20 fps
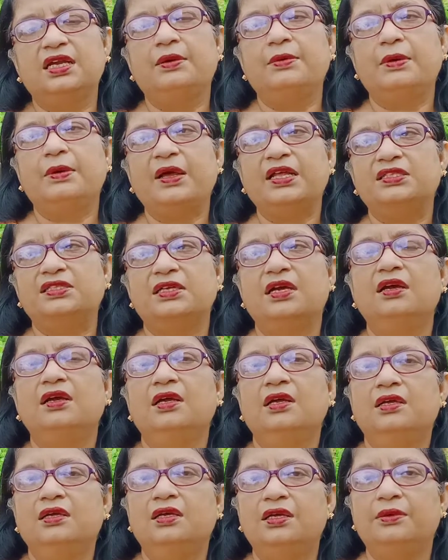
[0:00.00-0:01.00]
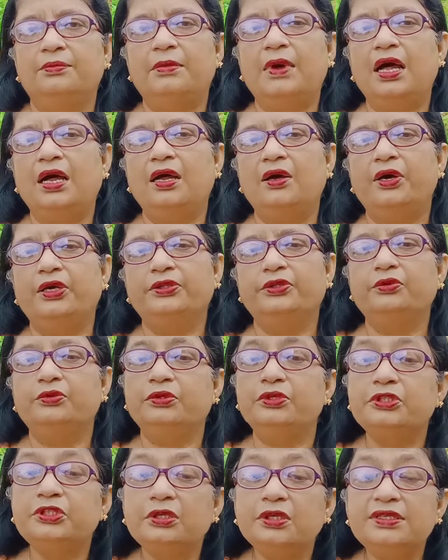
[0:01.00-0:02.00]
না বা বাচ্চা মা হয়তো
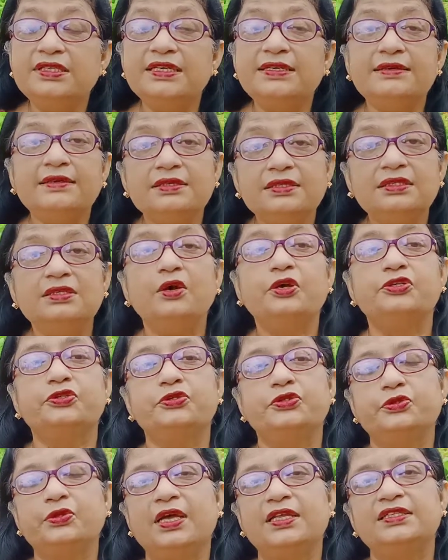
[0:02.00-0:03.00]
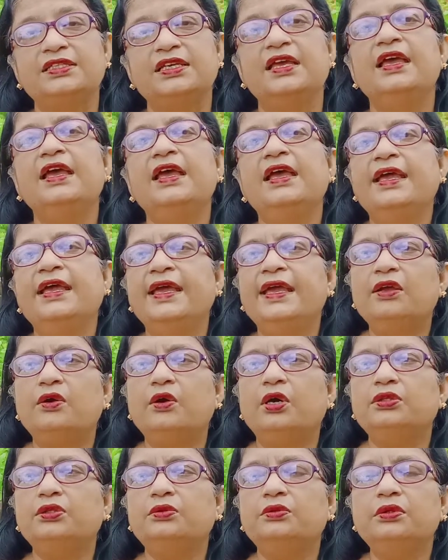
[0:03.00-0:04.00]
সিরিয়াসলি অসুস্থ আছে এই
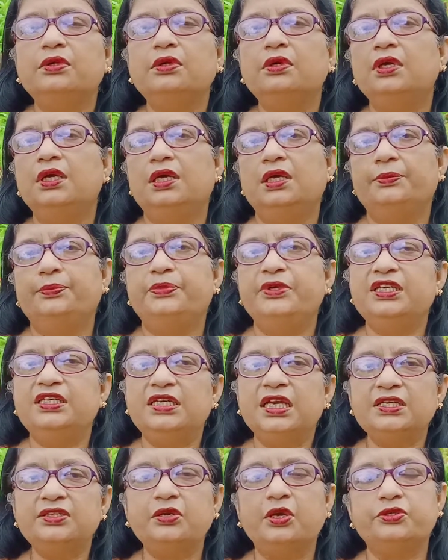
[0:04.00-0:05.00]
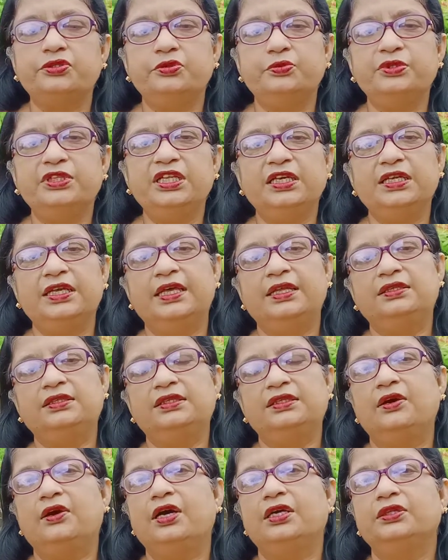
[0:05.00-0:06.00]
কতগুলো বিশেষ অসুবিধার
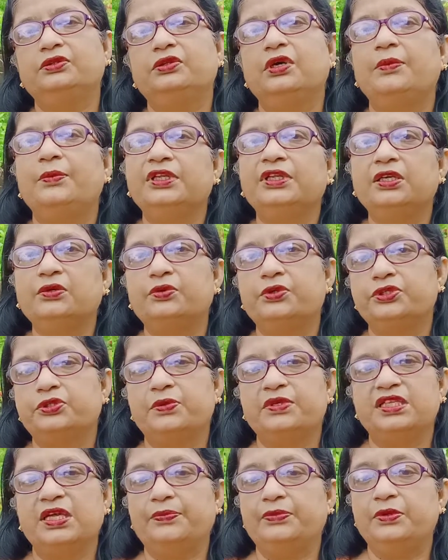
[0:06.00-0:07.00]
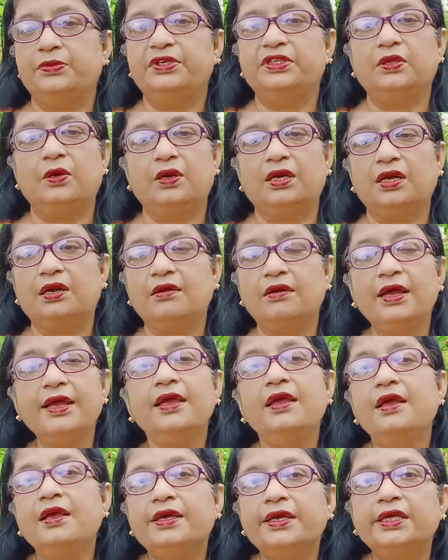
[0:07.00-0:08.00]
ক্ষেত্রে হয়তো আমাদের কোনো সময় সাপ্লিমেন্ট দরকার হয়
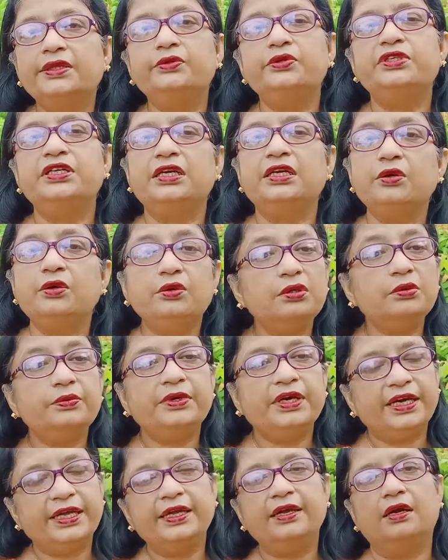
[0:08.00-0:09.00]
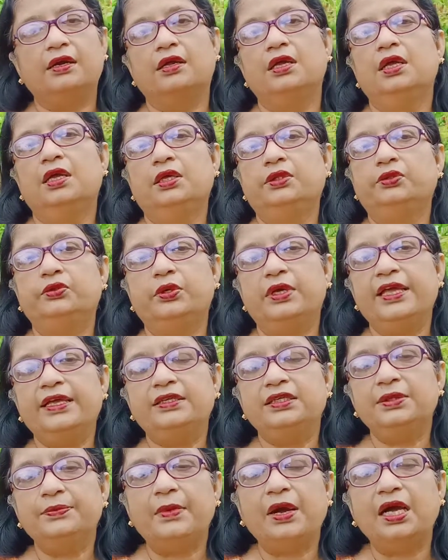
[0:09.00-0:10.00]
কিন্তু সেটাও খুব রেয়ার তো
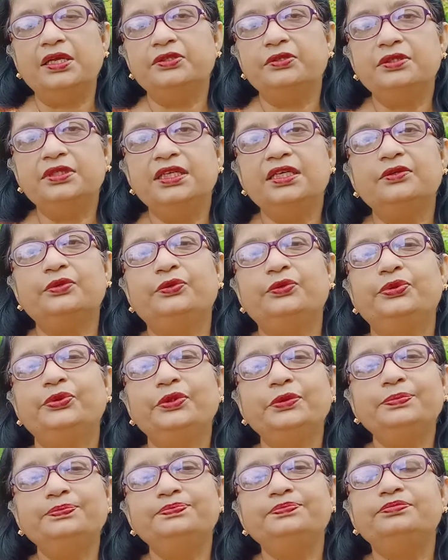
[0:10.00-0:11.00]
একটি মা যদি খুব